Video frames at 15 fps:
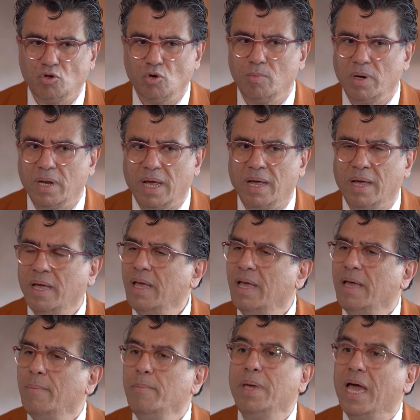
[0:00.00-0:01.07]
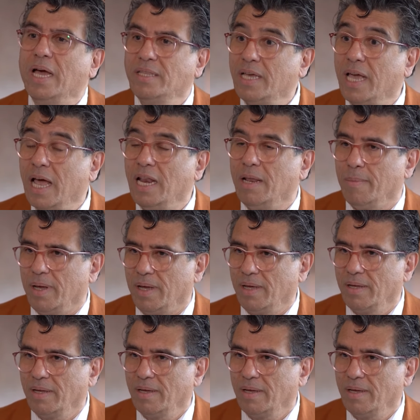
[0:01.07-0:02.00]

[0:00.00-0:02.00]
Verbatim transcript: جملة مئة كلمة